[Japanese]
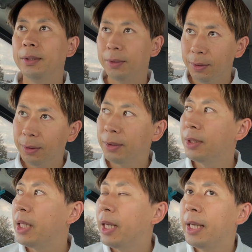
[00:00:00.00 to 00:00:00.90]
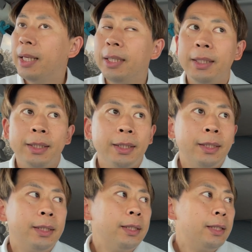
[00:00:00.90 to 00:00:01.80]
本当に。
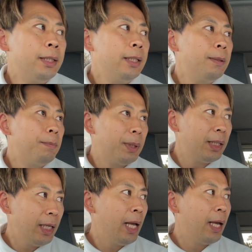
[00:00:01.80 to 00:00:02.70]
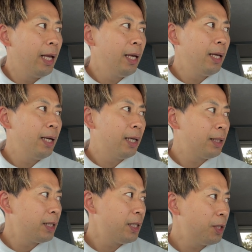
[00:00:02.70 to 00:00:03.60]
またね、えー、
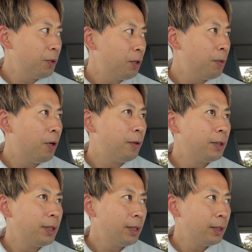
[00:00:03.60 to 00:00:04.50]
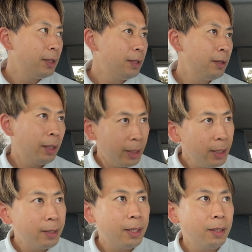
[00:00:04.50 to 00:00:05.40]
新しい仕事も、なんかいい
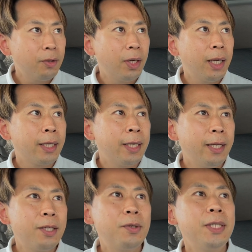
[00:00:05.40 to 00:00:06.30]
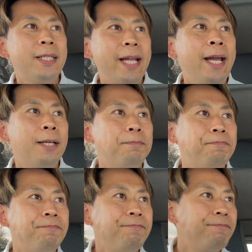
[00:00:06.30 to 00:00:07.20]
スタートが切れそうですね。
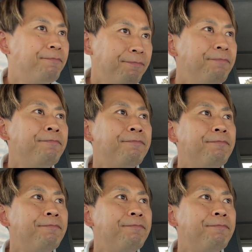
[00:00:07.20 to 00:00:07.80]
うん。